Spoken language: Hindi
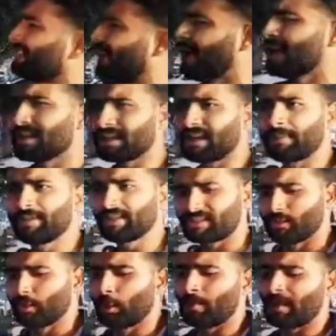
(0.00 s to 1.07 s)
करता कि कभी
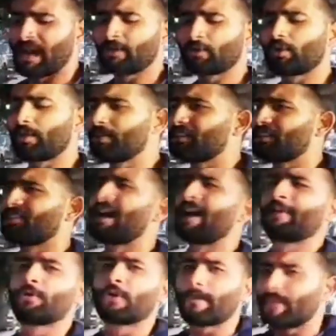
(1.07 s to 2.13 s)
किसी हुक्मरान को कभी किसी
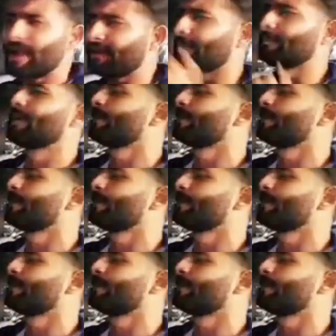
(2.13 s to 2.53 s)
इदारे को आप बैठ के